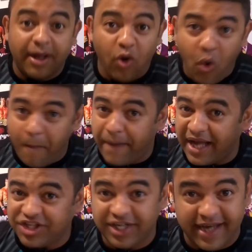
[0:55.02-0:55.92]

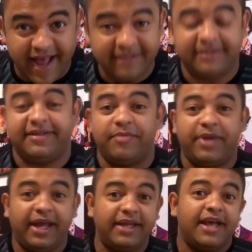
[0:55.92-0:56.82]
compartilhasse
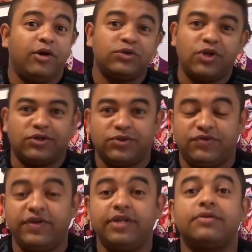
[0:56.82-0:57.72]
também os nossos
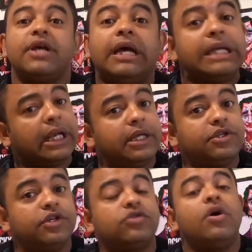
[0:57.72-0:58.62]
vídeos e além
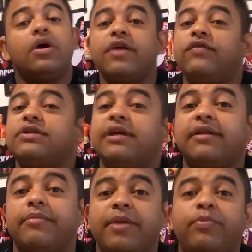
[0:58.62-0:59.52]
disso que você
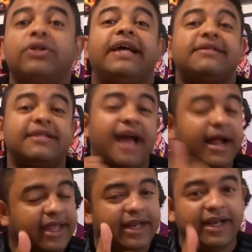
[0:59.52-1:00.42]
também pudesse dar
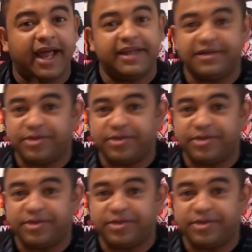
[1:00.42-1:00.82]
aquele like